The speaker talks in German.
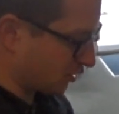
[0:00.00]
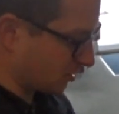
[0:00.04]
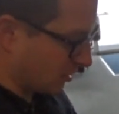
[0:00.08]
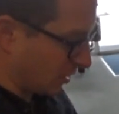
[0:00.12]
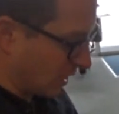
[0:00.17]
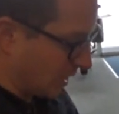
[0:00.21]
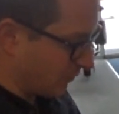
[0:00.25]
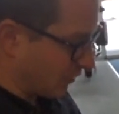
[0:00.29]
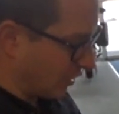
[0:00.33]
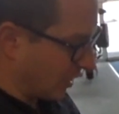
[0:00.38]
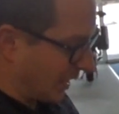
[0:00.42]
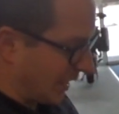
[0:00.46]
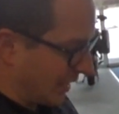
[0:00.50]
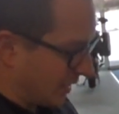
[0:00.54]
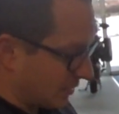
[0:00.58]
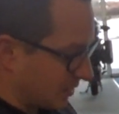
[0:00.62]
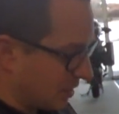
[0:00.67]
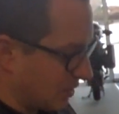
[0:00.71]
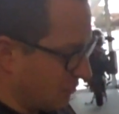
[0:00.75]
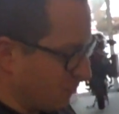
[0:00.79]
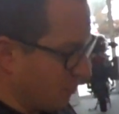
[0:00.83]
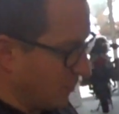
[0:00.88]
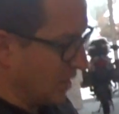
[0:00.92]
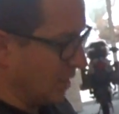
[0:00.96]
sondern einfach
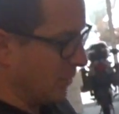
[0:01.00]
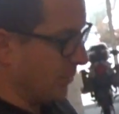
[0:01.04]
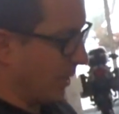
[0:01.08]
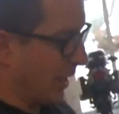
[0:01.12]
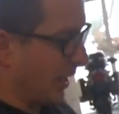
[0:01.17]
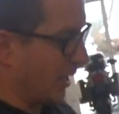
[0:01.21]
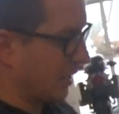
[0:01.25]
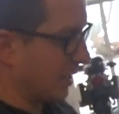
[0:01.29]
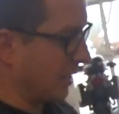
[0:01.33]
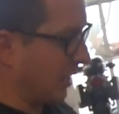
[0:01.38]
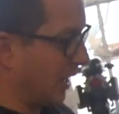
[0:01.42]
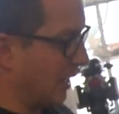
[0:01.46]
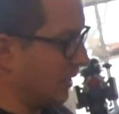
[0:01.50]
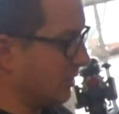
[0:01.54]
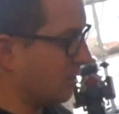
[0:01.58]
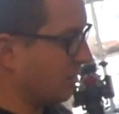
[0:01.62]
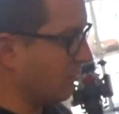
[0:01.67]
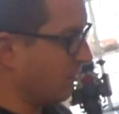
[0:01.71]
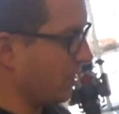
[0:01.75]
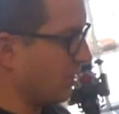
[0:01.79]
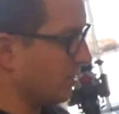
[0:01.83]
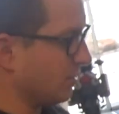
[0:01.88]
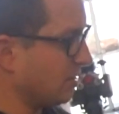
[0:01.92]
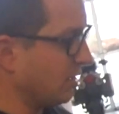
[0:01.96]
relativ minimal gehalten
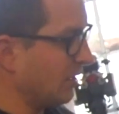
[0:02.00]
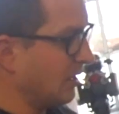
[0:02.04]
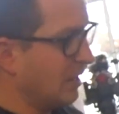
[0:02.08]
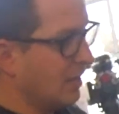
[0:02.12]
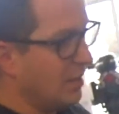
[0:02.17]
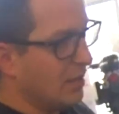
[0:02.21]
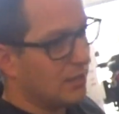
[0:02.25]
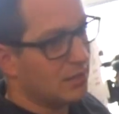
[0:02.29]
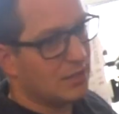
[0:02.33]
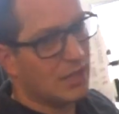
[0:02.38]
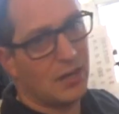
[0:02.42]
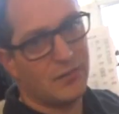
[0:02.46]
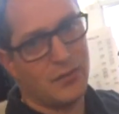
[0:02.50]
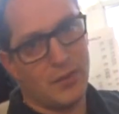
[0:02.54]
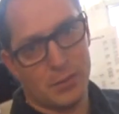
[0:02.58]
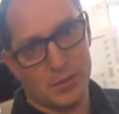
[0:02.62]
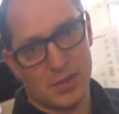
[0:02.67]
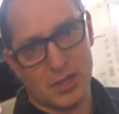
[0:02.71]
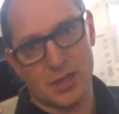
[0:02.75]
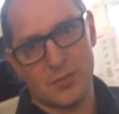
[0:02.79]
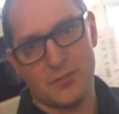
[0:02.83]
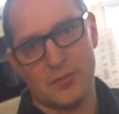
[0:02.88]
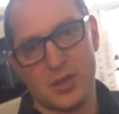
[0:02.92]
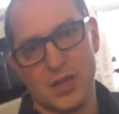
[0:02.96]
wird. Darf aber
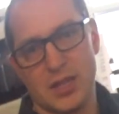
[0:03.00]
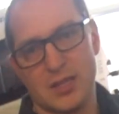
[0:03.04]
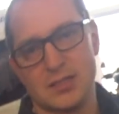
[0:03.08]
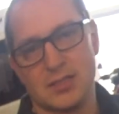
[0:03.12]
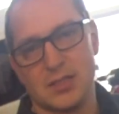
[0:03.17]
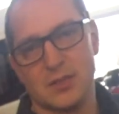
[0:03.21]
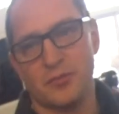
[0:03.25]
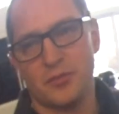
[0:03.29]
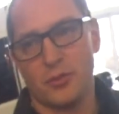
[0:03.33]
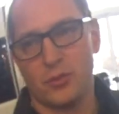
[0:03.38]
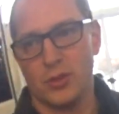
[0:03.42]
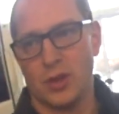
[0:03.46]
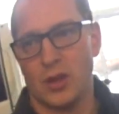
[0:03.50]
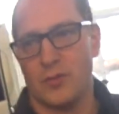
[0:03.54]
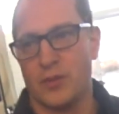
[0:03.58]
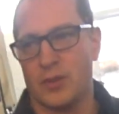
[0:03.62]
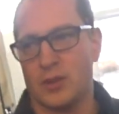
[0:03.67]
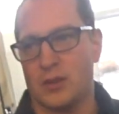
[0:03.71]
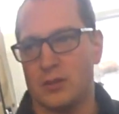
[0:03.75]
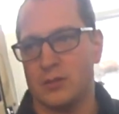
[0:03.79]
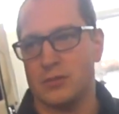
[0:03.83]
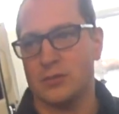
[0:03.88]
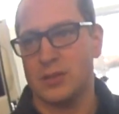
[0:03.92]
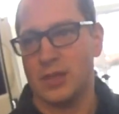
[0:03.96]
dann nicht vergessen, im Frühjahr
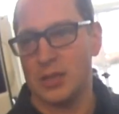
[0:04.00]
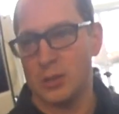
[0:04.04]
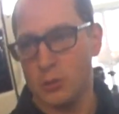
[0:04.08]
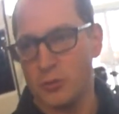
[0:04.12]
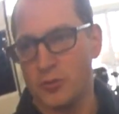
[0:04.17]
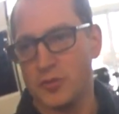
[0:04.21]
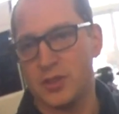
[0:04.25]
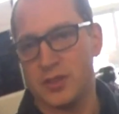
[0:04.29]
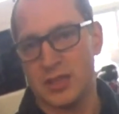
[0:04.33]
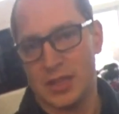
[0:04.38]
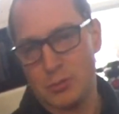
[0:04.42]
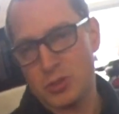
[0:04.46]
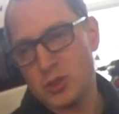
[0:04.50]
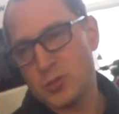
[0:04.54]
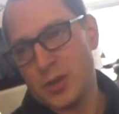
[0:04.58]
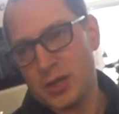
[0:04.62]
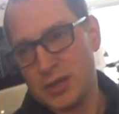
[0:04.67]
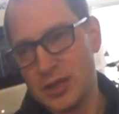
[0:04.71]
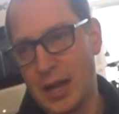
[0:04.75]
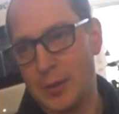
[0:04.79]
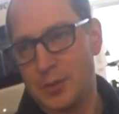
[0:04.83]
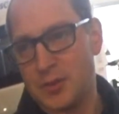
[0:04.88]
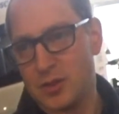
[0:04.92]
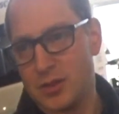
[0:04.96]
wieder die Luft
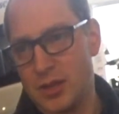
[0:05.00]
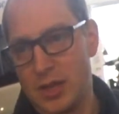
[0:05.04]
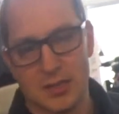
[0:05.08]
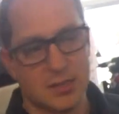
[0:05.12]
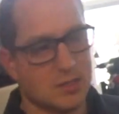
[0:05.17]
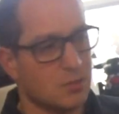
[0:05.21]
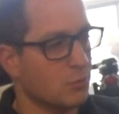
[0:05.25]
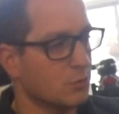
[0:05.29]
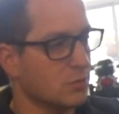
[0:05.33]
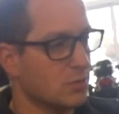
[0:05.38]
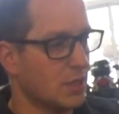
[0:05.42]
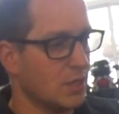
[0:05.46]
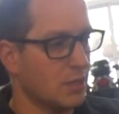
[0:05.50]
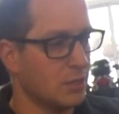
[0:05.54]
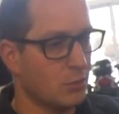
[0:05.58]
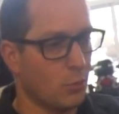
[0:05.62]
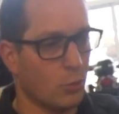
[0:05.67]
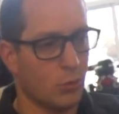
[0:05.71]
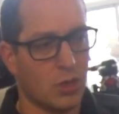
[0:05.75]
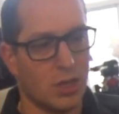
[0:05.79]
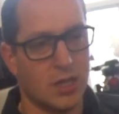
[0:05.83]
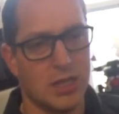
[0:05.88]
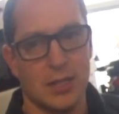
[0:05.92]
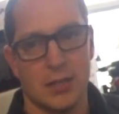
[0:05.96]
dementsprechend abzulassen und den
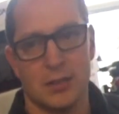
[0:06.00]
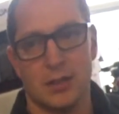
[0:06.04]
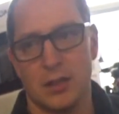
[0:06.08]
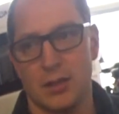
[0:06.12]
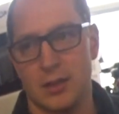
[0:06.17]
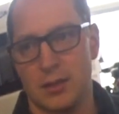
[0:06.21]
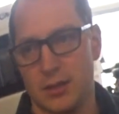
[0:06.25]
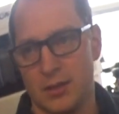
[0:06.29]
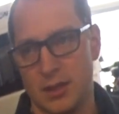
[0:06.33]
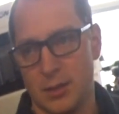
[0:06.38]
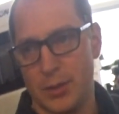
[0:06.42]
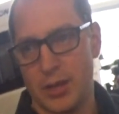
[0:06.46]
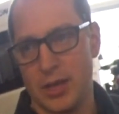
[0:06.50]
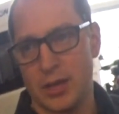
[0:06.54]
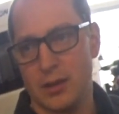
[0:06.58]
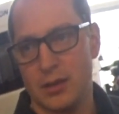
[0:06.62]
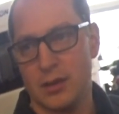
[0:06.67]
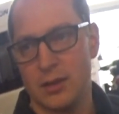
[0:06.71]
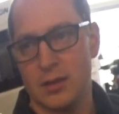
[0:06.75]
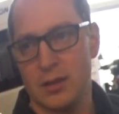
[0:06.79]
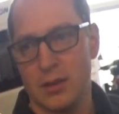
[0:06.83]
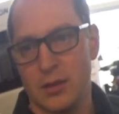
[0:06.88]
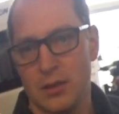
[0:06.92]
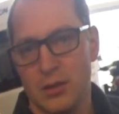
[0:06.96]
Drücke hier drin in der Tabelle
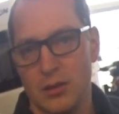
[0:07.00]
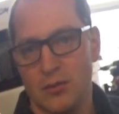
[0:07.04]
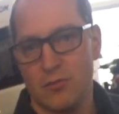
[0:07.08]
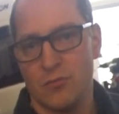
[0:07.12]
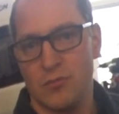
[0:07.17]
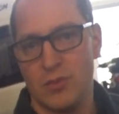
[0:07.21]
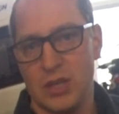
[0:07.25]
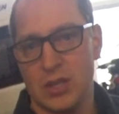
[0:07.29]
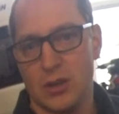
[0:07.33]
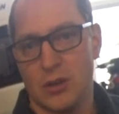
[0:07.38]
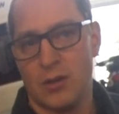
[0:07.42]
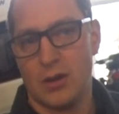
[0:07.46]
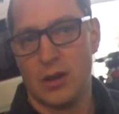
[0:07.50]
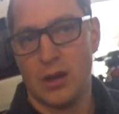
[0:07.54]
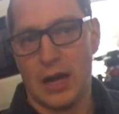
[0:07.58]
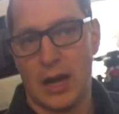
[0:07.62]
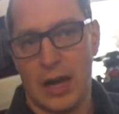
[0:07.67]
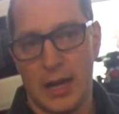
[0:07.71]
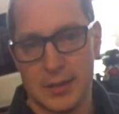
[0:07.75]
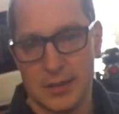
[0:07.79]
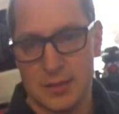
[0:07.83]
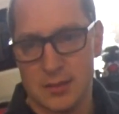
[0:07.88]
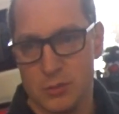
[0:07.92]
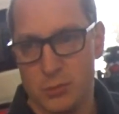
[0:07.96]
mhm. wieder
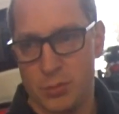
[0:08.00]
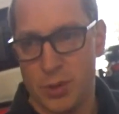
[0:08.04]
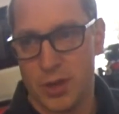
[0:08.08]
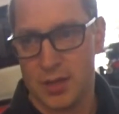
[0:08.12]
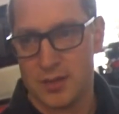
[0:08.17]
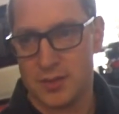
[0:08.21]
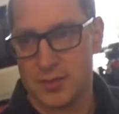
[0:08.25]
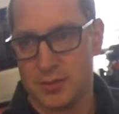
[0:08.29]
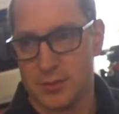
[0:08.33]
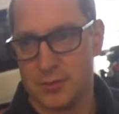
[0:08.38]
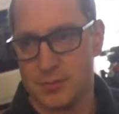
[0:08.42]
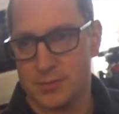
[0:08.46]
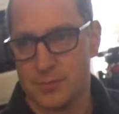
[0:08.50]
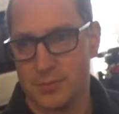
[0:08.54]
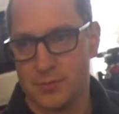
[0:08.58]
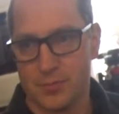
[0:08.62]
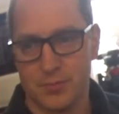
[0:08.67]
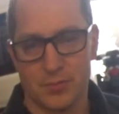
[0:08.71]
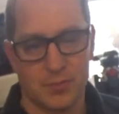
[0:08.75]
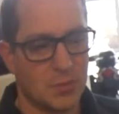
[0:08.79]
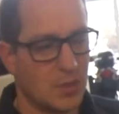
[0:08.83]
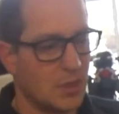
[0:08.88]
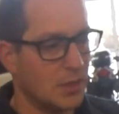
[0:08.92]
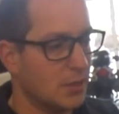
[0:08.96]
anzupassen. Okay,
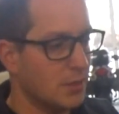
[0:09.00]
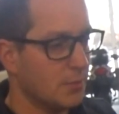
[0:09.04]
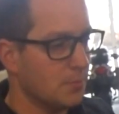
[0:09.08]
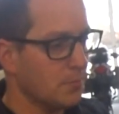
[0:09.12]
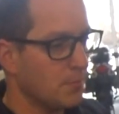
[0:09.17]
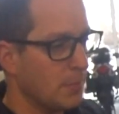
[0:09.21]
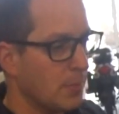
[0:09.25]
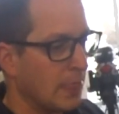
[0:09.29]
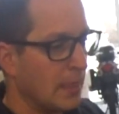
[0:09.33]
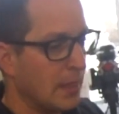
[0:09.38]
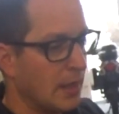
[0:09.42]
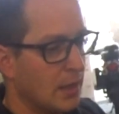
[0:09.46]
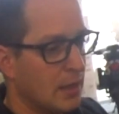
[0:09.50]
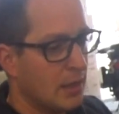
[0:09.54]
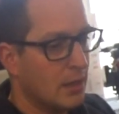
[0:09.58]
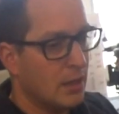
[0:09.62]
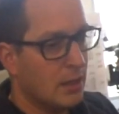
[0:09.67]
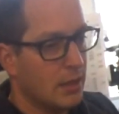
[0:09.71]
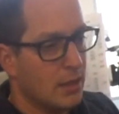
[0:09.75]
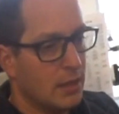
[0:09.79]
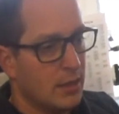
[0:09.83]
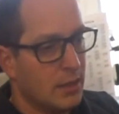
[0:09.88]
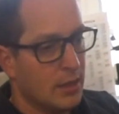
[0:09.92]
ja? okay. gut.